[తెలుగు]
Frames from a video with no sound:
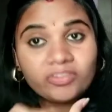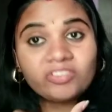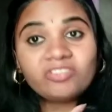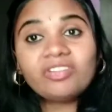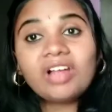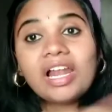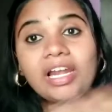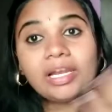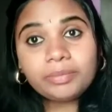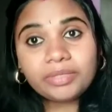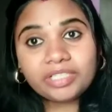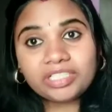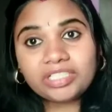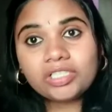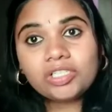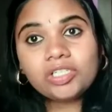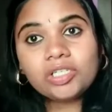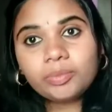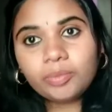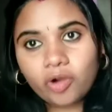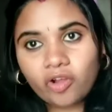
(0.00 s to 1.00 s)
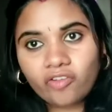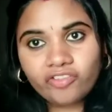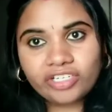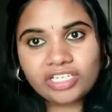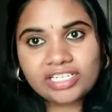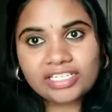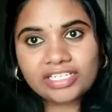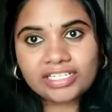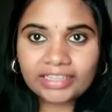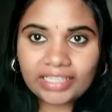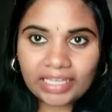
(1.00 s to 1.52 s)
వాళ్ళ పర్టికులర్
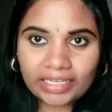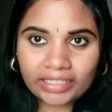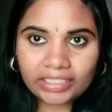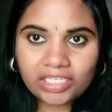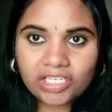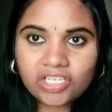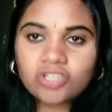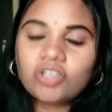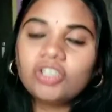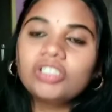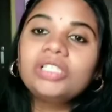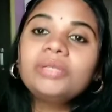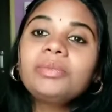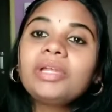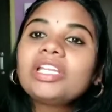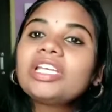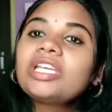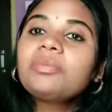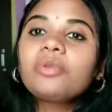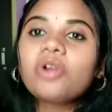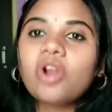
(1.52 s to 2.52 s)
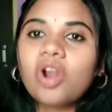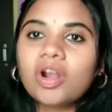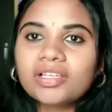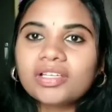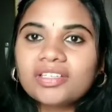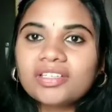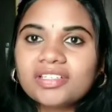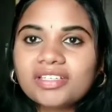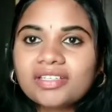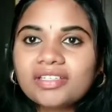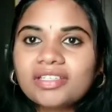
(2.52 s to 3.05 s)
ప్రాఫిట్స్ని తగ్గించుకొని మనకి
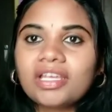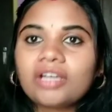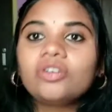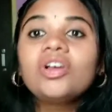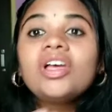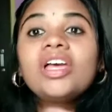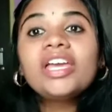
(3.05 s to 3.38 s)
ప్రోడక్ట్స్ ఇస్తారు